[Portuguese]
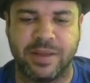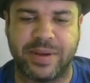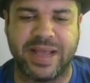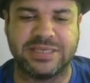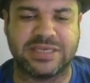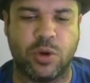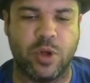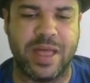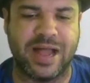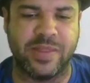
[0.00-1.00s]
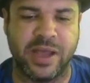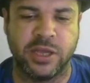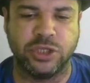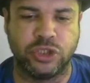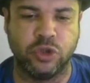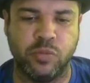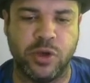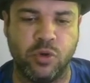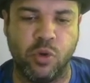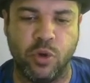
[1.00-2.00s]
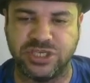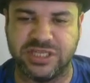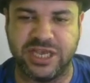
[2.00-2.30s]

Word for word: para essa rodada de número 11.